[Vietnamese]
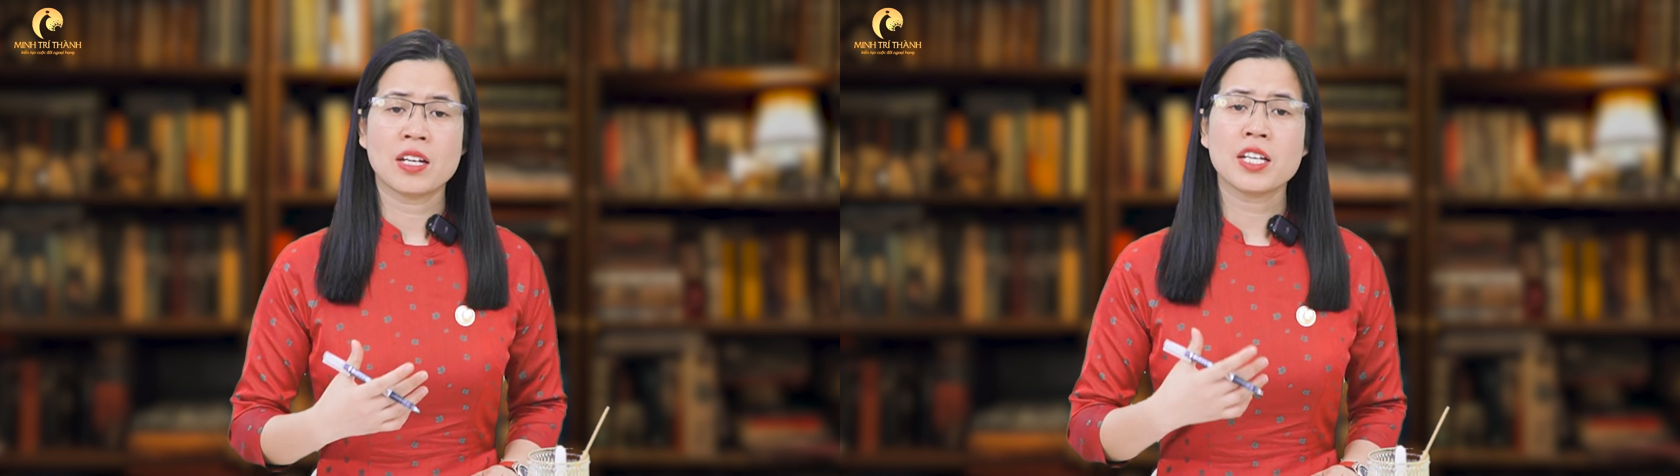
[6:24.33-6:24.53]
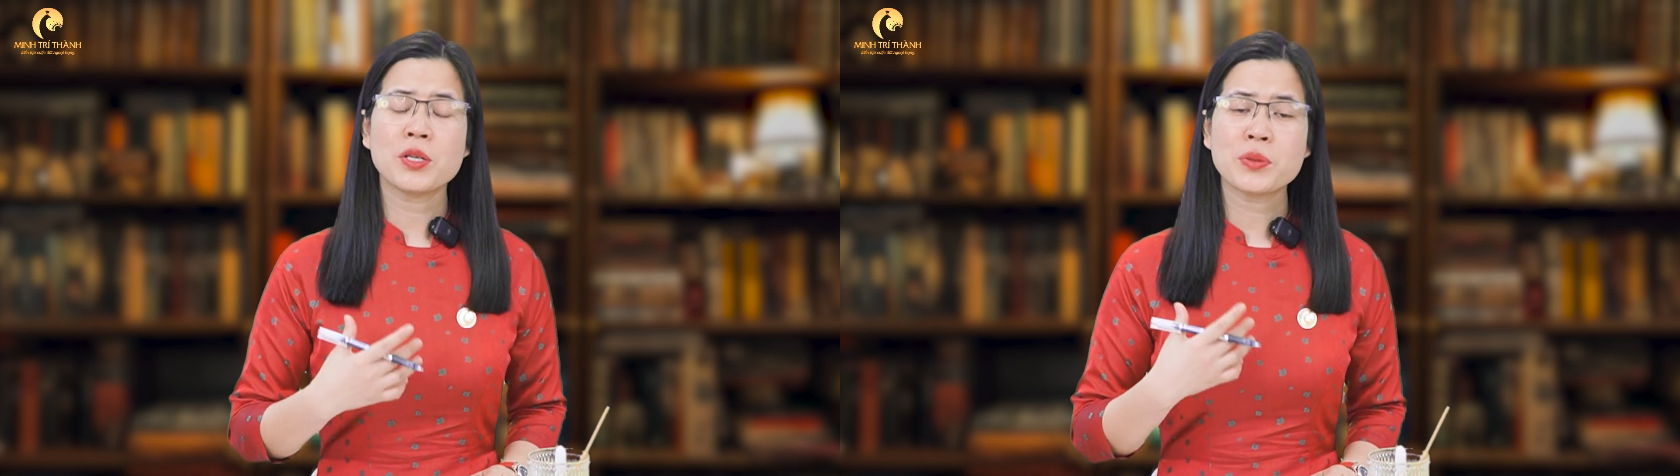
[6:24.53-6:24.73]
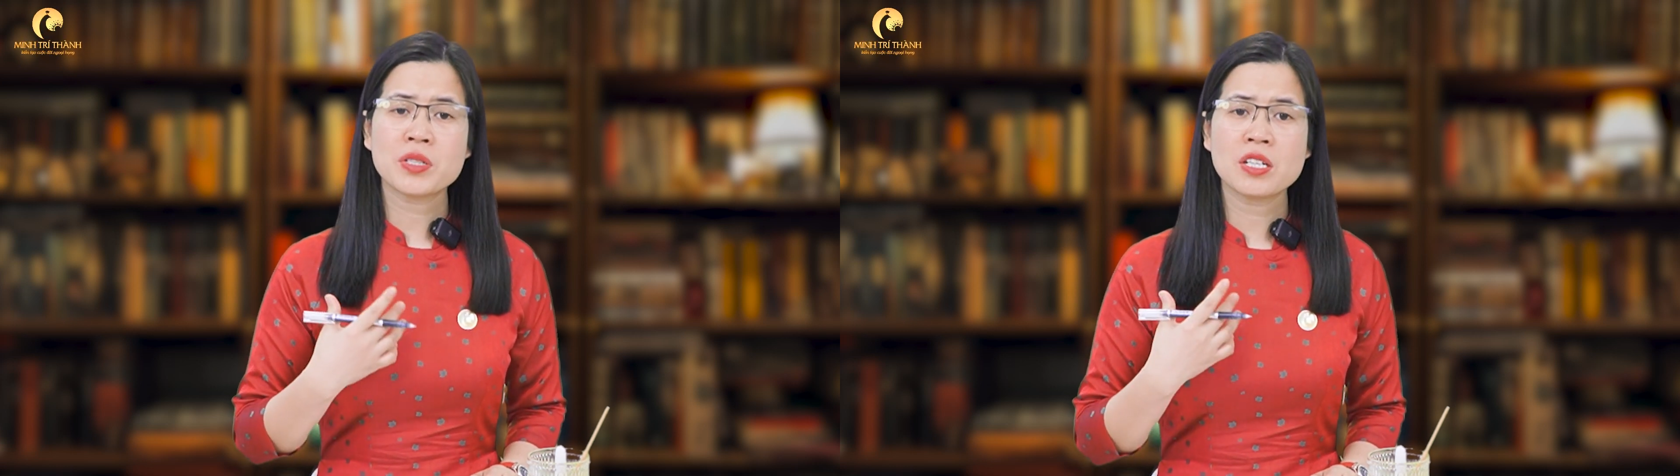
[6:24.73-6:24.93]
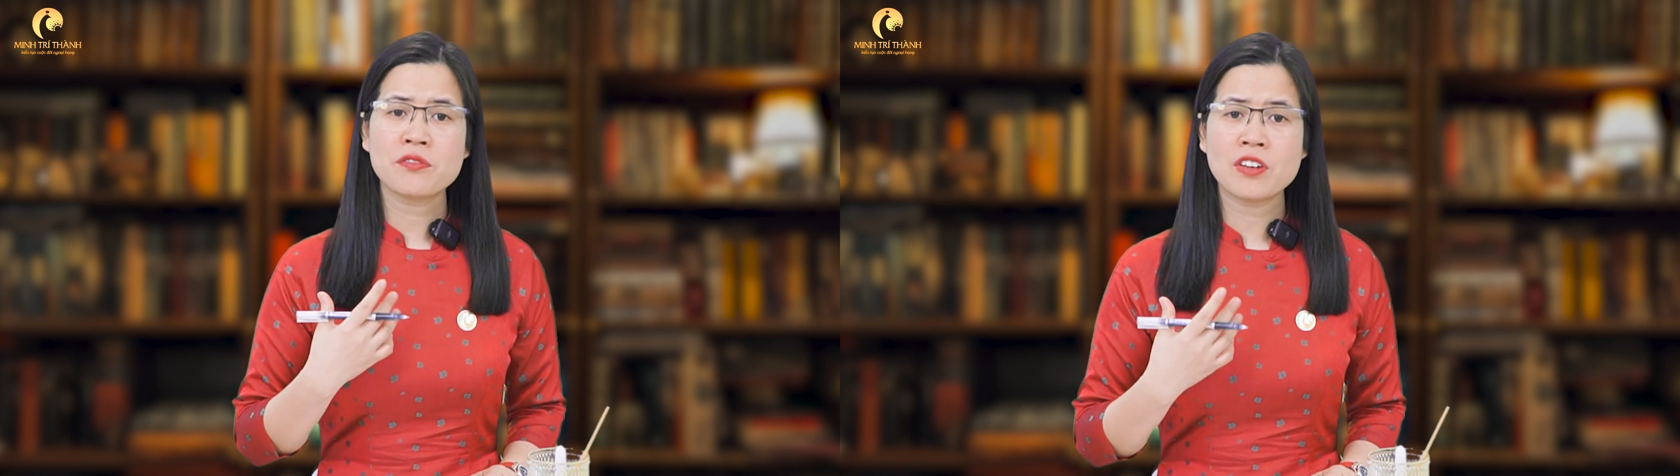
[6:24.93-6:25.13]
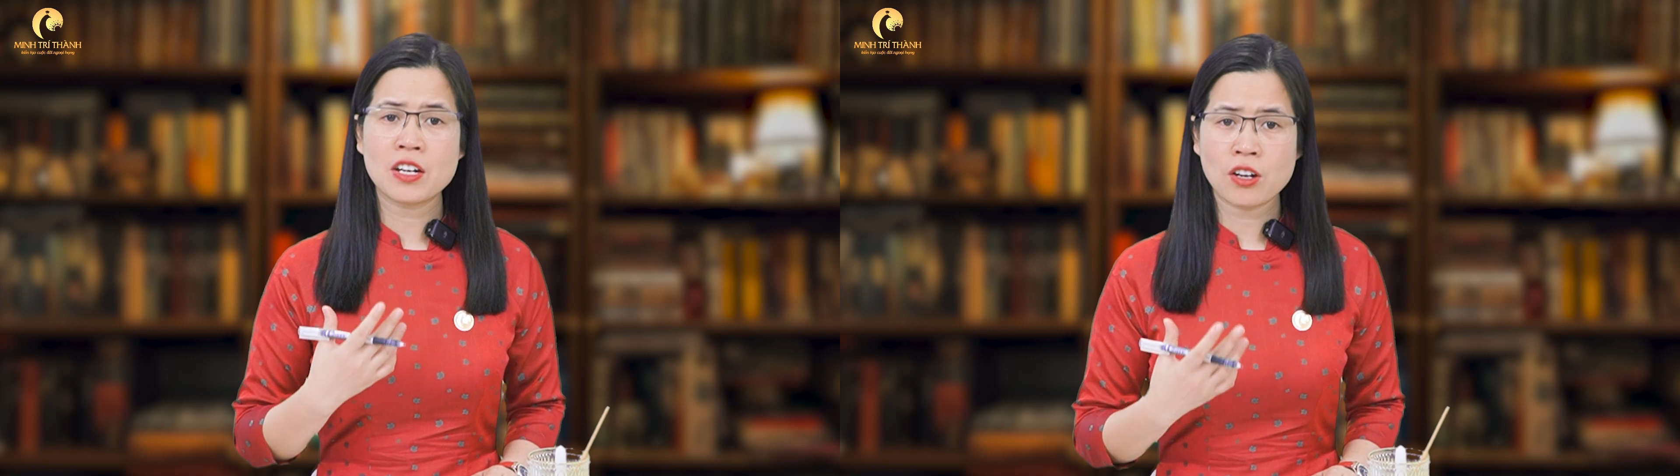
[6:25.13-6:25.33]
yêu
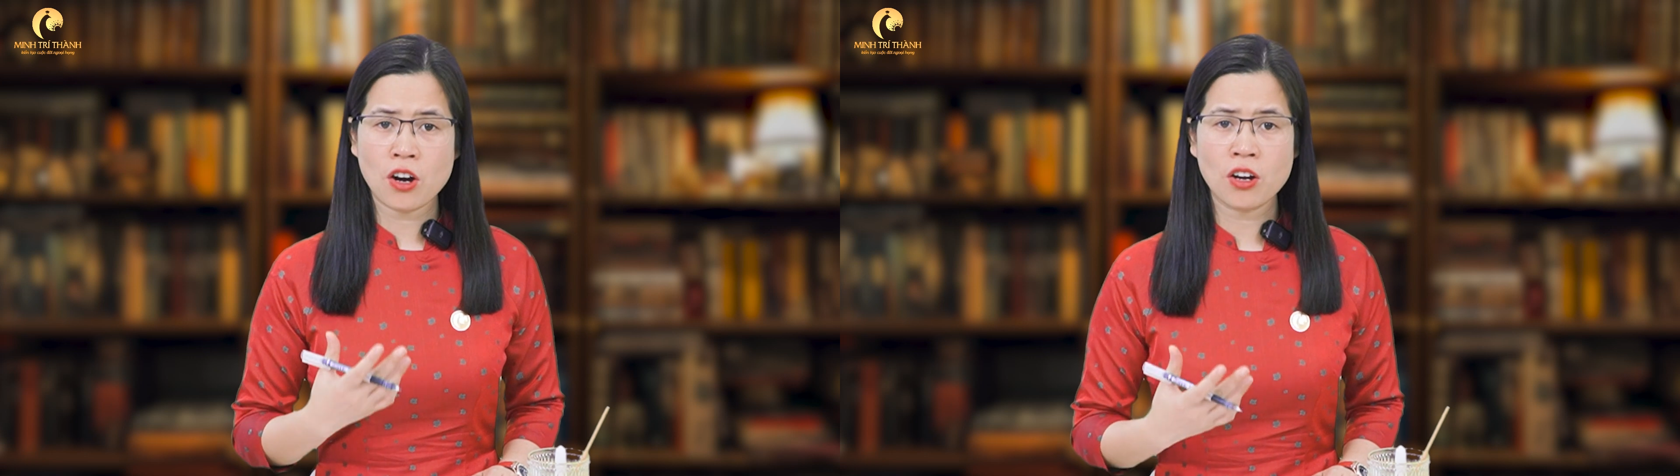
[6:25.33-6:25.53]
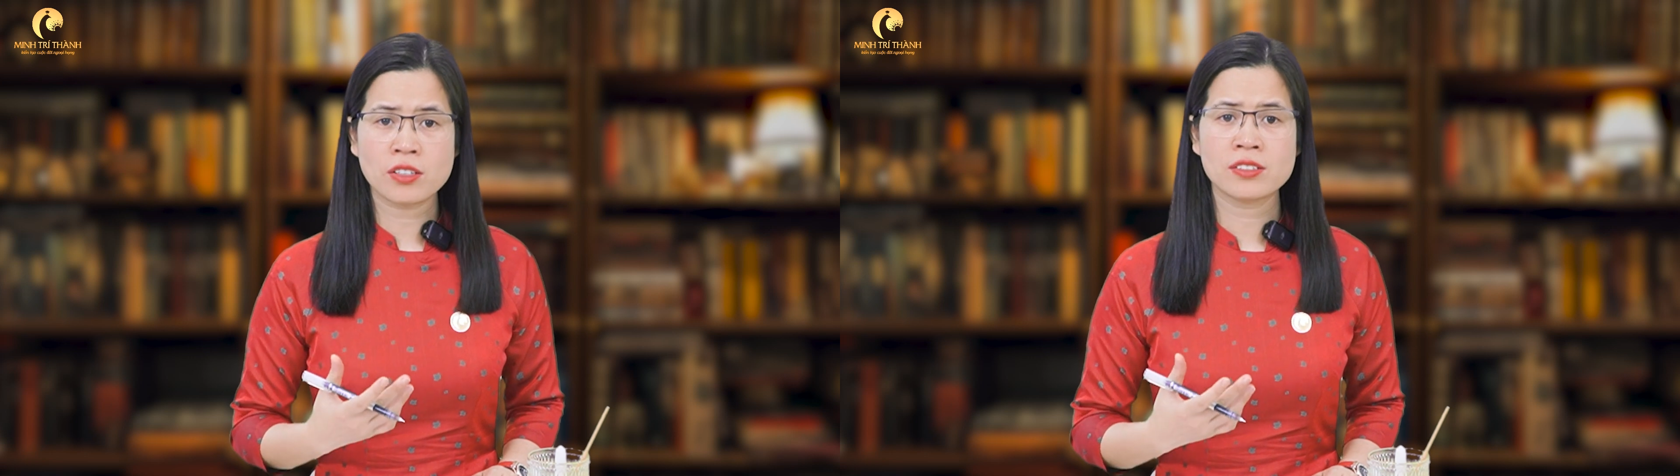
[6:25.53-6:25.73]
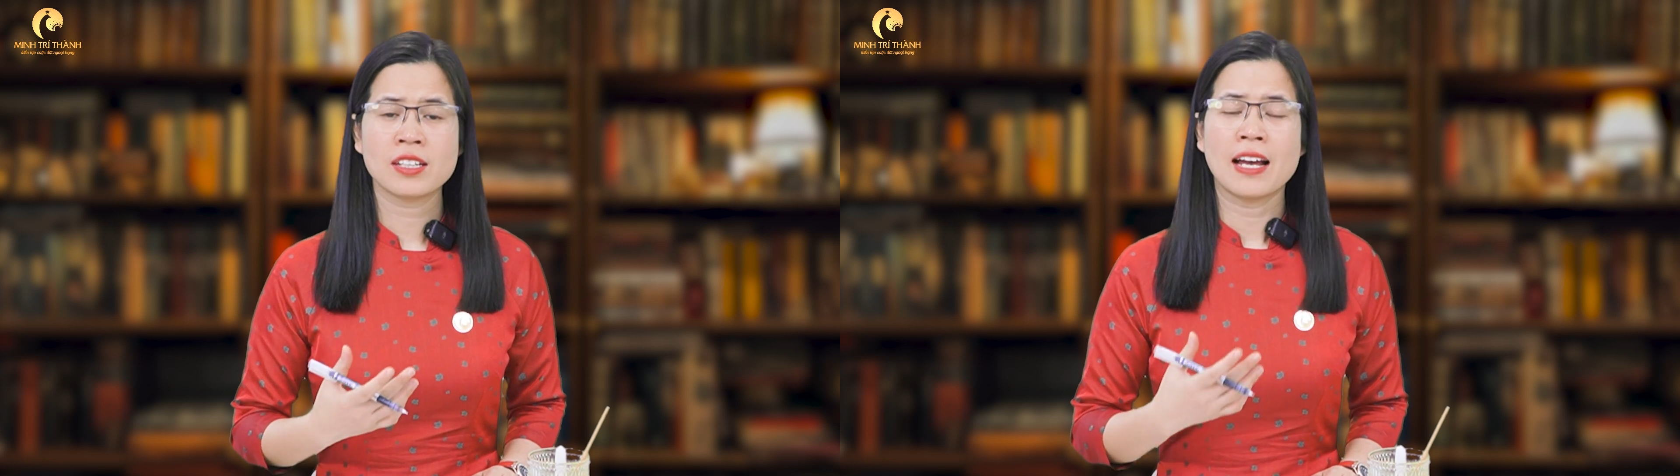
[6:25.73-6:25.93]
thương vợ con